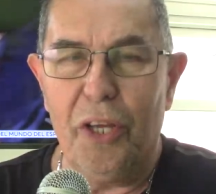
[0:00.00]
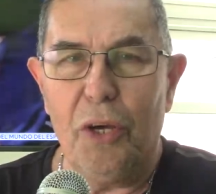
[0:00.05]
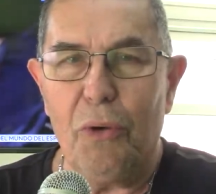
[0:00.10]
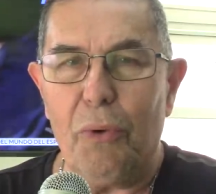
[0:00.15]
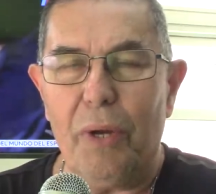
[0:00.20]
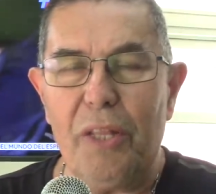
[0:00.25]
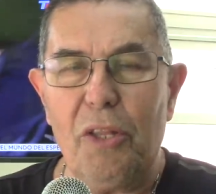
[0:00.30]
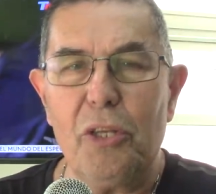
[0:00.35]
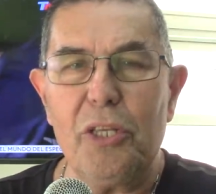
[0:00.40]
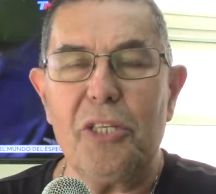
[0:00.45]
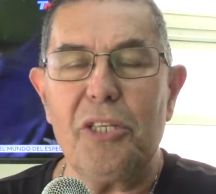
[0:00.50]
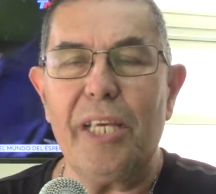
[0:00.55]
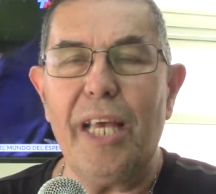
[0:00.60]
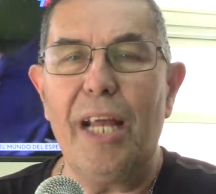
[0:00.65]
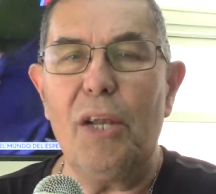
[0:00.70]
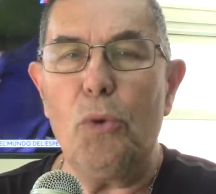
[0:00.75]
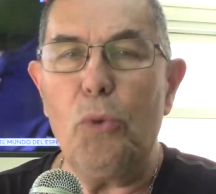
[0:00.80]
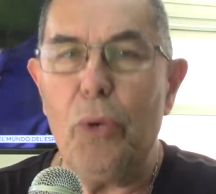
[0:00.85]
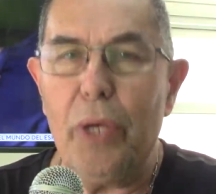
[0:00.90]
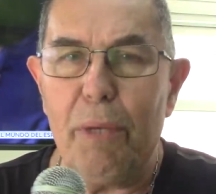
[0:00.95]
Cuando decía
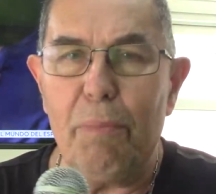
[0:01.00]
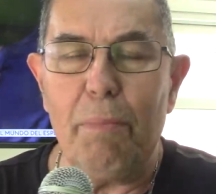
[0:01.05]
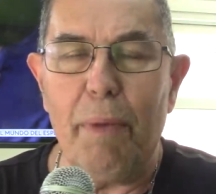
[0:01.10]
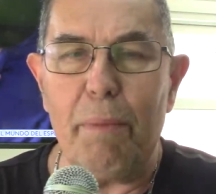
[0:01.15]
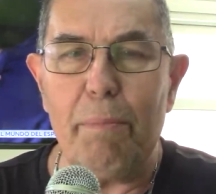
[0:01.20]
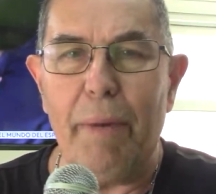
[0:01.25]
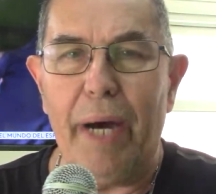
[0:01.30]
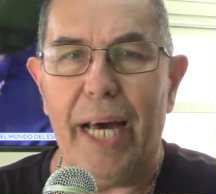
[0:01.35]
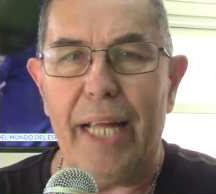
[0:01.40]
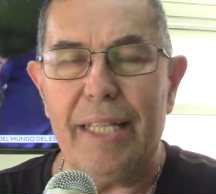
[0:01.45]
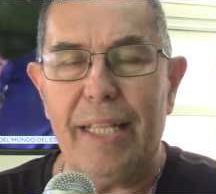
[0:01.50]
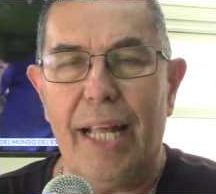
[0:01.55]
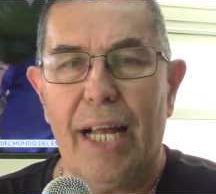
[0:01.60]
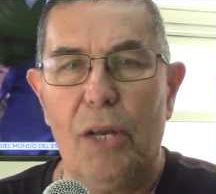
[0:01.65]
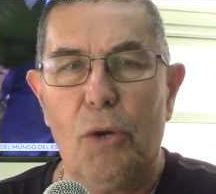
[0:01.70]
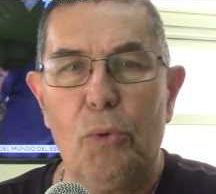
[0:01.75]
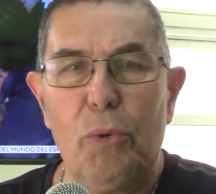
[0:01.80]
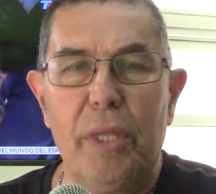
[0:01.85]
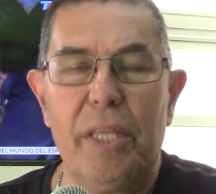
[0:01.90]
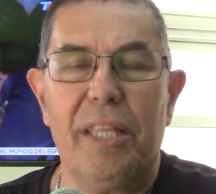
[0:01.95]
Luis me manda,
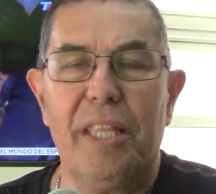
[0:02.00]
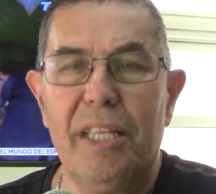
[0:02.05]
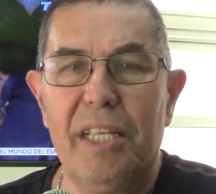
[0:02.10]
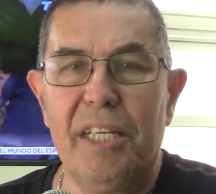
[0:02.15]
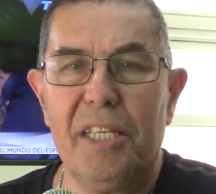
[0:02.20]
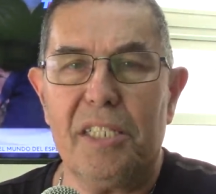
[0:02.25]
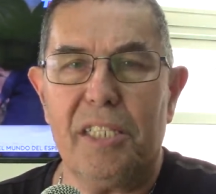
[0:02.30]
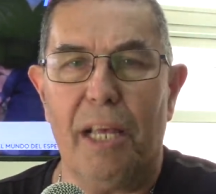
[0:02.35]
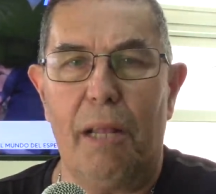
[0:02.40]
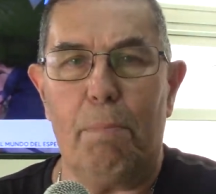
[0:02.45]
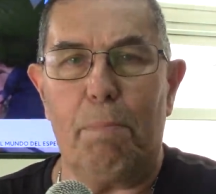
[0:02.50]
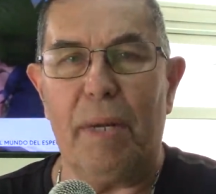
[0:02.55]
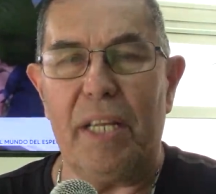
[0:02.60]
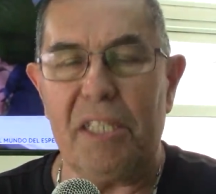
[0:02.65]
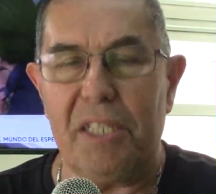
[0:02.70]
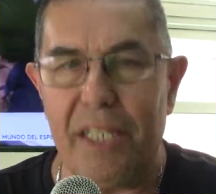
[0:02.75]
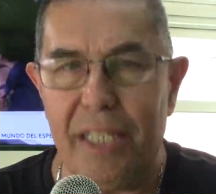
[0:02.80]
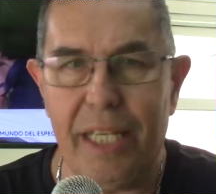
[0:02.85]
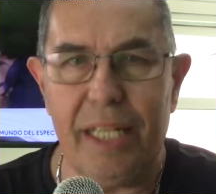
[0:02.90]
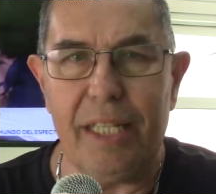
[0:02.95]
Luis dice, el
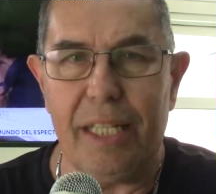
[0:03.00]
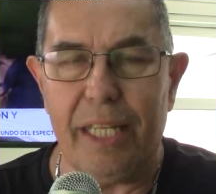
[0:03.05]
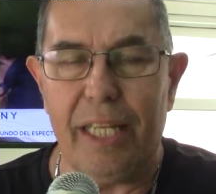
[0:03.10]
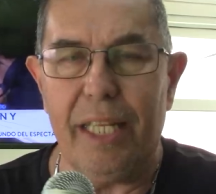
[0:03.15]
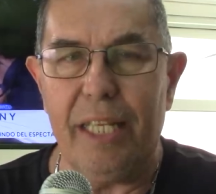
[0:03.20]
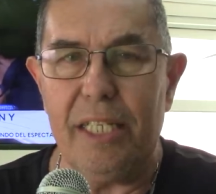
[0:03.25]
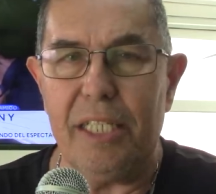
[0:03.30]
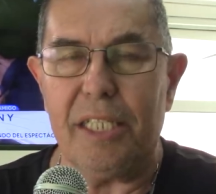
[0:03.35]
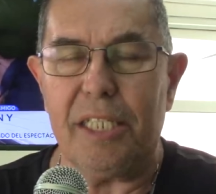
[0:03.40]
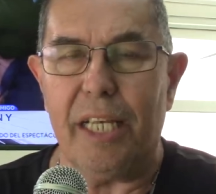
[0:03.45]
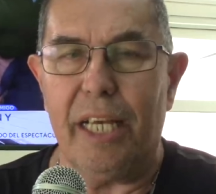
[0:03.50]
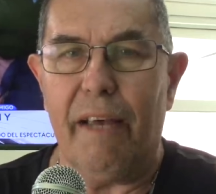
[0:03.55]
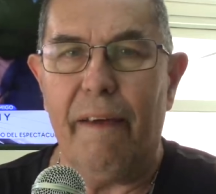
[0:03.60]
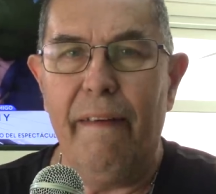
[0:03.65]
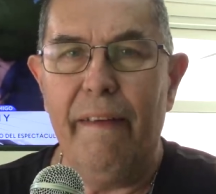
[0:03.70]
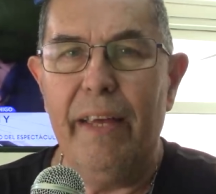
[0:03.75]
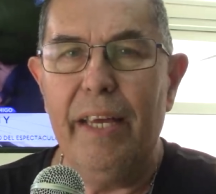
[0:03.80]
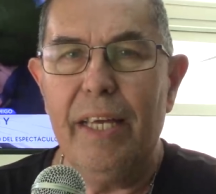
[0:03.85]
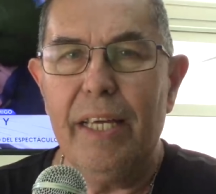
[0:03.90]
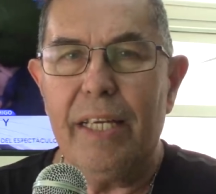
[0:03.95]
presidente dice
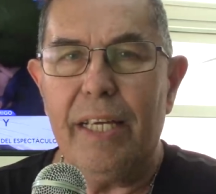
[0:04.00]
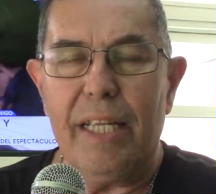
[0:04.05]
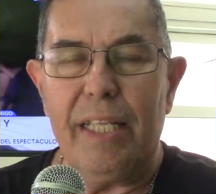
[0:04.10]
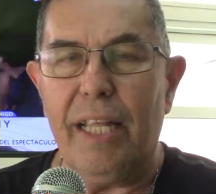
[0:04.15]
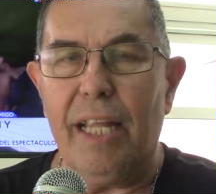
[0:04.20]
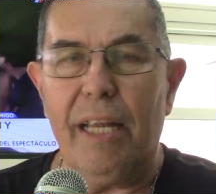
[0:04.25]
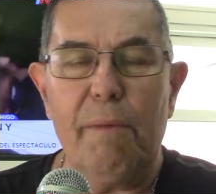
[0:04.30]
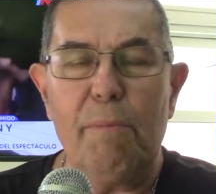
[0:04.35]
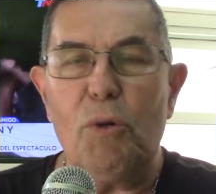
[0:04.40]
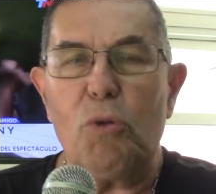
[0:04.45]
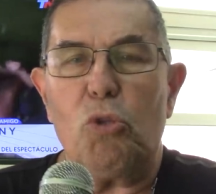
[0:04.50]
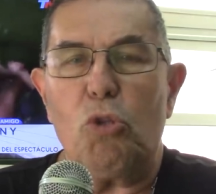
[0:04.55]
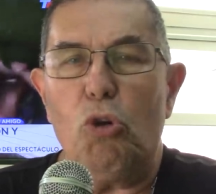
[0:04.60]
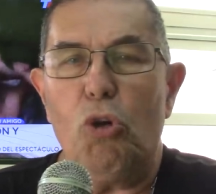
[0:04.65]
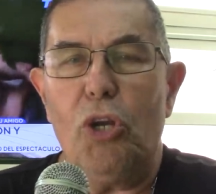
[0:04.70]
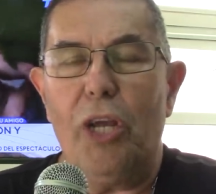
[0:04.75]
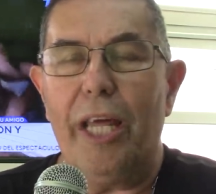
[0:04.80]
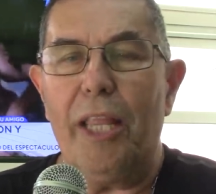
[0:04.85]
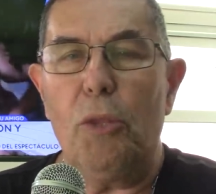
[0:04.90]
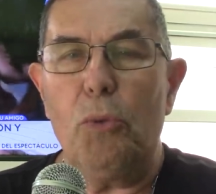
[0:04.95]
que tenemos
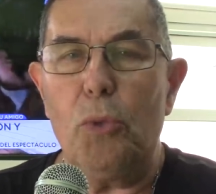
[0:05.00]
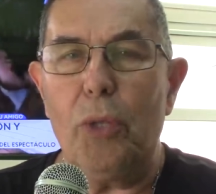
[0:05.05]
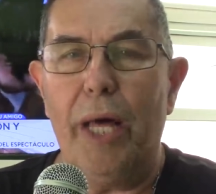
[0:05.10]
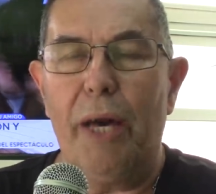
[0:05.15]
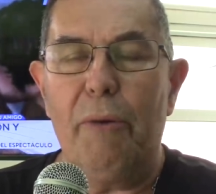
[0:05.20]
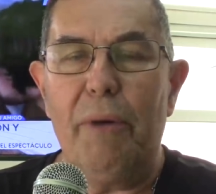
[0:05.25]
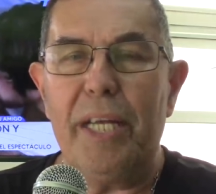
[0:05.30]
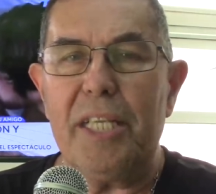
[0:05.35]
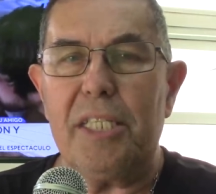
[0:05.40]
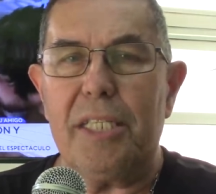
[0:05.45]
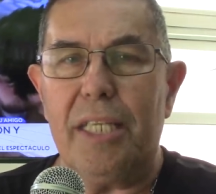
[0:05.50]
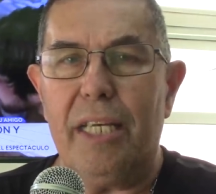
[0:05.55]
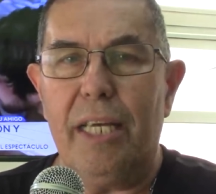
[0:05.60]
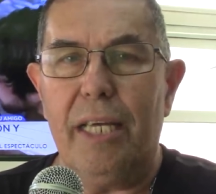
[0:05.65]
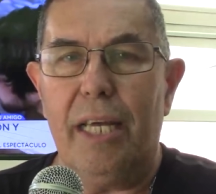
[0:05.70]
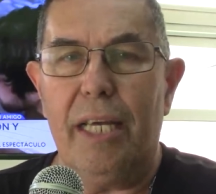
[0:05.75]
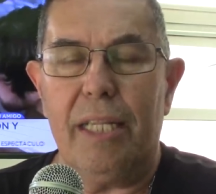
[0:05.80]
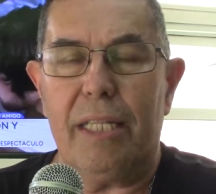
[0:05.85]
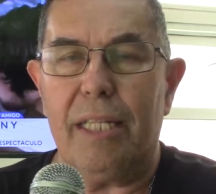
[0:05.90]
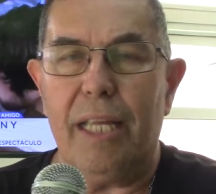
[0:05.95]
toda la duda a ver si
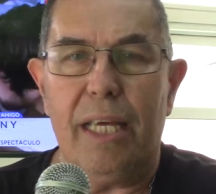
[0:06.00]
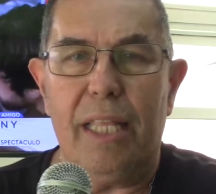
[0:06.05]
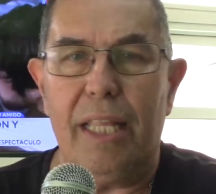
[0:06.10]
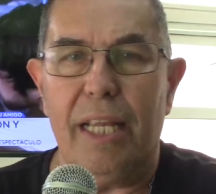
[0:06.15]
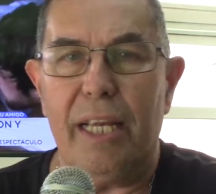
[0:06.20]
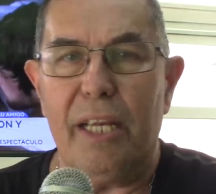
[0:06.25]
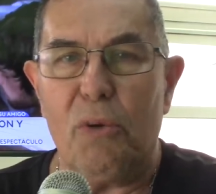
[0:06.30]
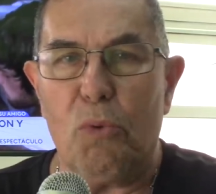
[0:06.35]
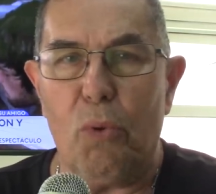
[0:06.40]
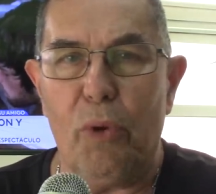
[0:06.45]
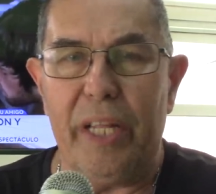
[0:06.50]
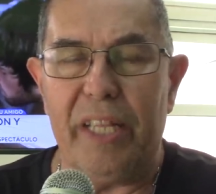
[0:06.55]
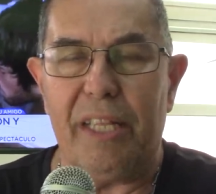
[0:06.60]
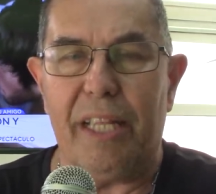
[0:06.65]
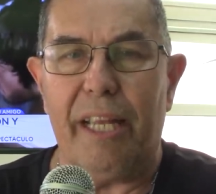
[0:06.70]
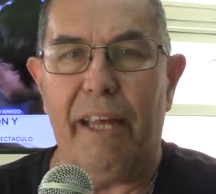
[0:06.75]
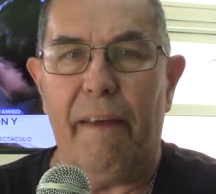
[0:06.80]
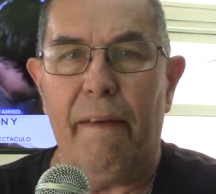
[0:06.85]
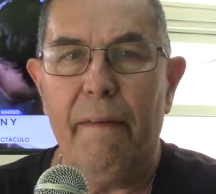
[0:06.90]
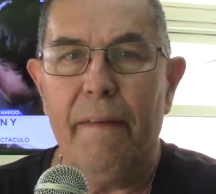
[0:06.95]
este
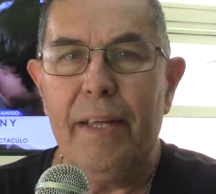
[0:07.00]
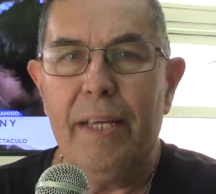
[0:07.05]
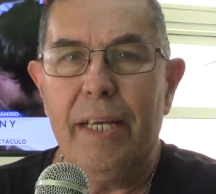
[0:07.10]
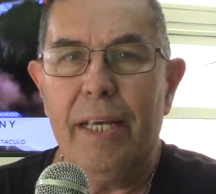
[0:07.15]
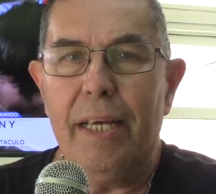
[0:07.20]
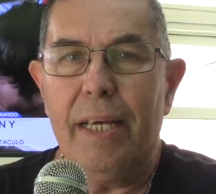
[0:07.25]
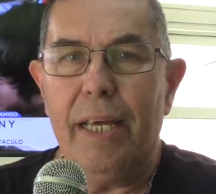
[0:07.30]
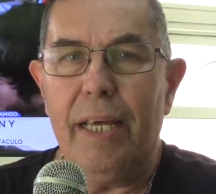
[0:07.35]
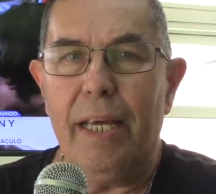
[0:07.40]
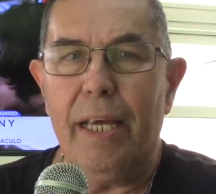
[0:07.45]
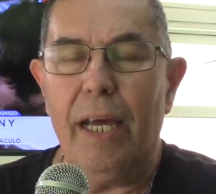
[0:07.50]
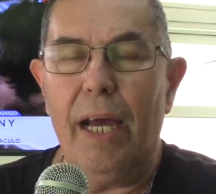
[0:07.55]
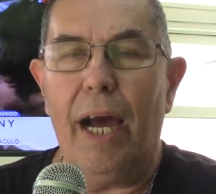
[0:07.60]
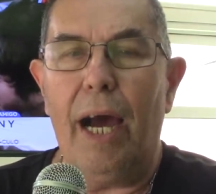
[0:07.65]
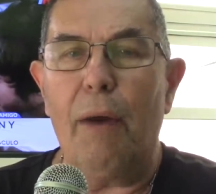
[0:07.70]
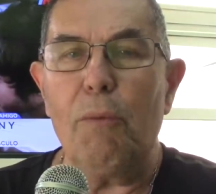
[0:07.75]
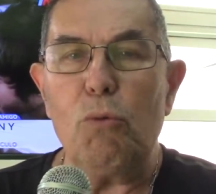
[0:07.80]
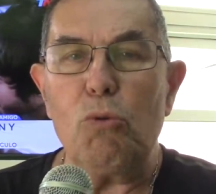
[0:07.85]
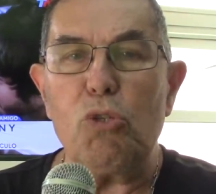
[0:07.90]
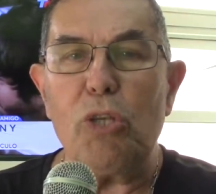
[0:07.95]
delincuente eh,
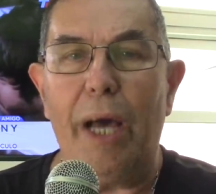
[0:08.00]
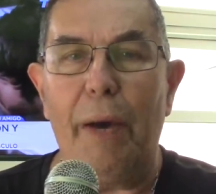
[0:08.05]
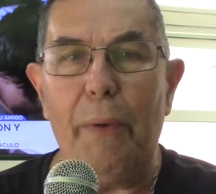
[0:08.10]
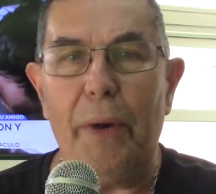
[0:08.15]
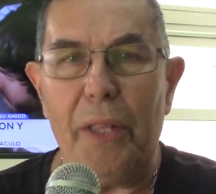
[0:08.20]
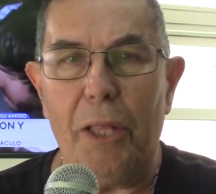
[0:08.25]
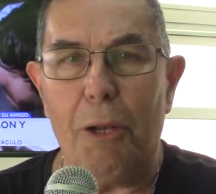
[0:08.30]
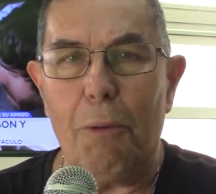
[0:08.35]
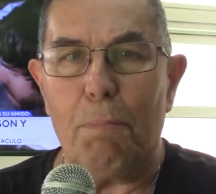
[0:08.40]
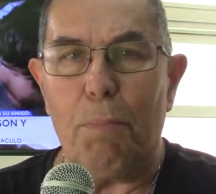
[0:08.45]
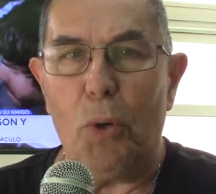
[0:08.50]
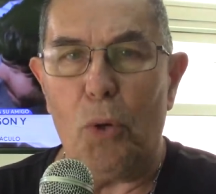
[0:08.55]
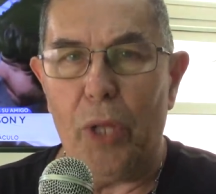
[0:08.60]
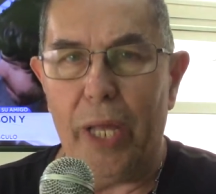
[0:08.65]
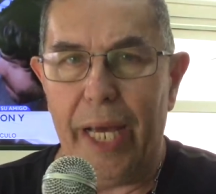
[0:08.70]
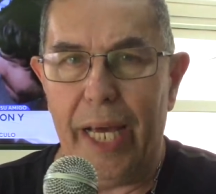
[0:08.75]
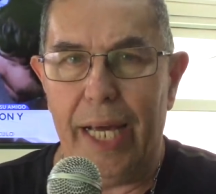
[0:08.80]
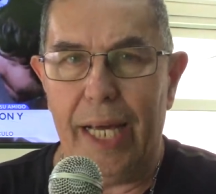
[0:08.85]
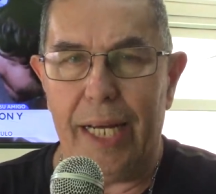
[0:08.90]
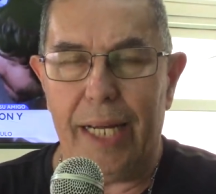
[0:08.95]
abusaba del
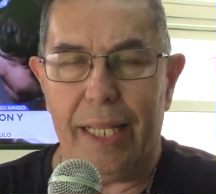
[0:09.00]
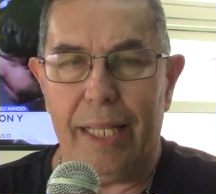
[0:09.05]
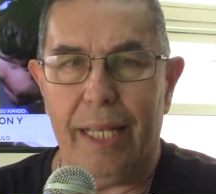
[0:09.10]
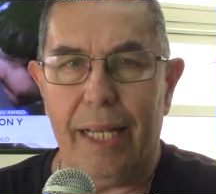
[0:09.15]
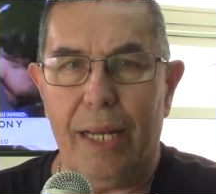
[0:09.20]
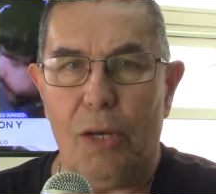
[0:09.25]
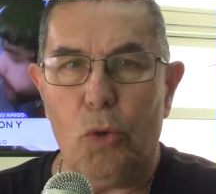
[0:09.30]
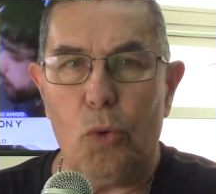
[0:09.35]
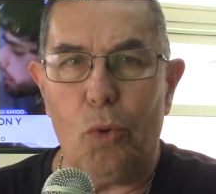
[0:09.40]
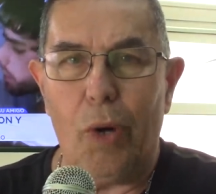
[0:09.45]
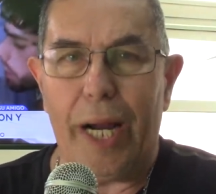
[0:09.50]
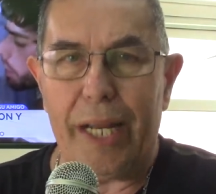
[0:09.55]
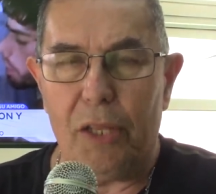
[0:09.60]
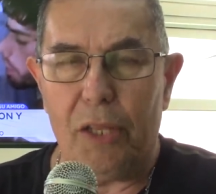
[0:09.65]
poder, del lugar